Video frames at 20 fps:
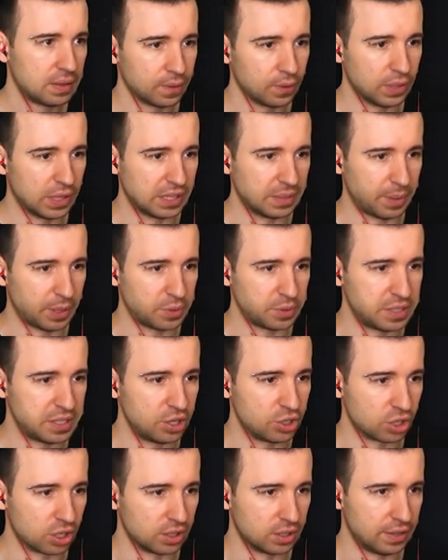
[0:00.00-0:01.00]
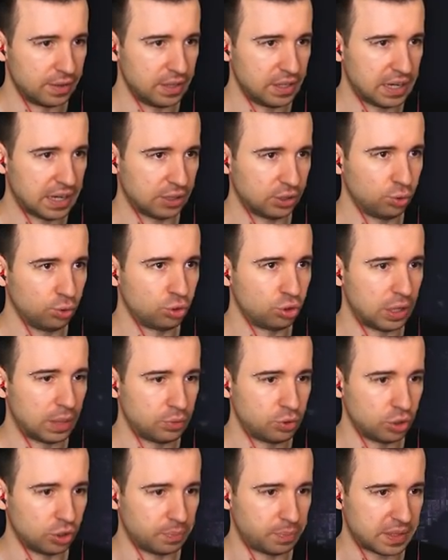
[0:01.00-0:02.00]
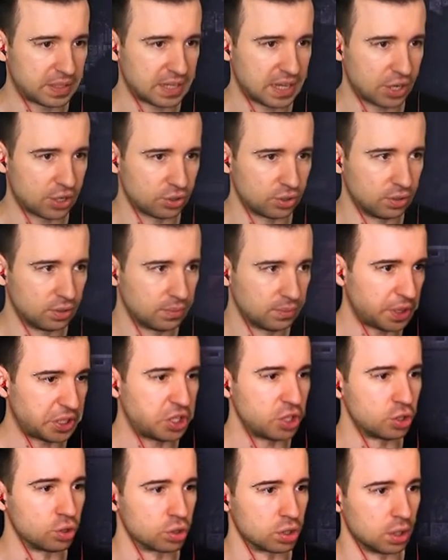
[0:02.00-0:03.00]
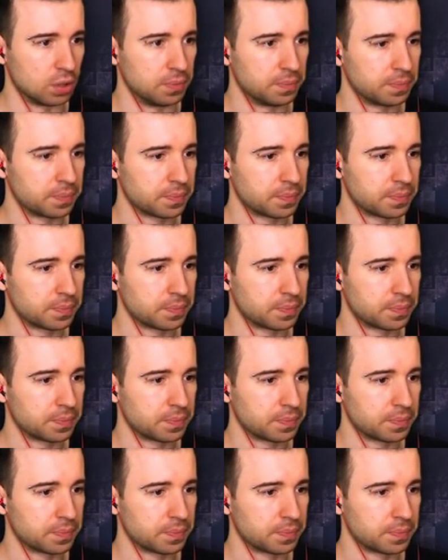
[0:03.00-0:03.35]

Ну ладно, пойдемте ниже. Река тут нам что-то подскажет. Протиснуться.